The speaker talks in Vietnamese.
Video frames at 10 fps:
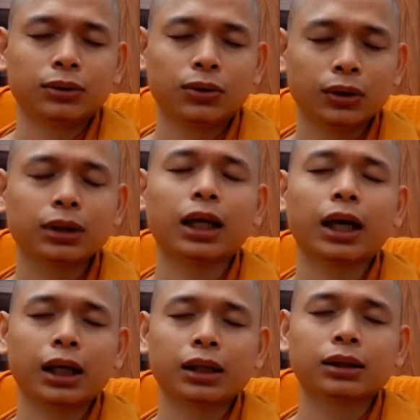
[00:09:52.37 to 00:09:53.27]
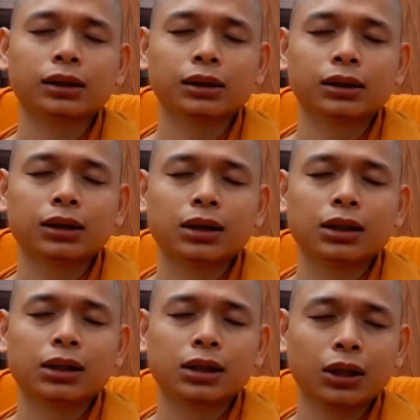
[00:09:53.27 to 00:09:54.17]
xuất gia
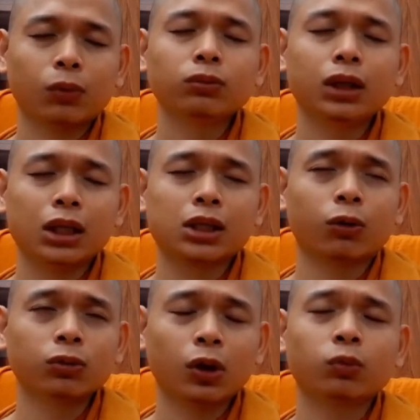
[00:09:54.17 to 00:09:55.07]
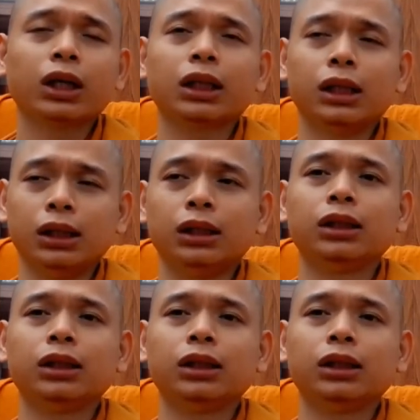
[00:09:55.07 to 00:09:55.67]
sống đời sống không gia đình